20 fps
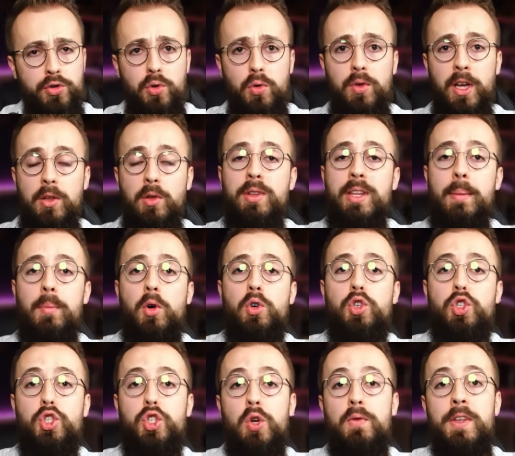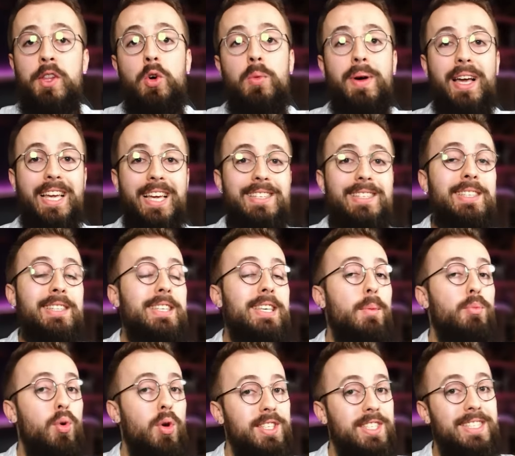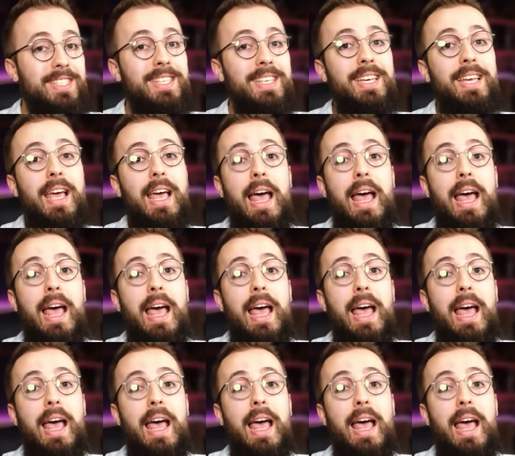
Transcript: On a notamment Jeux Vidéo Magazine qui a pu assister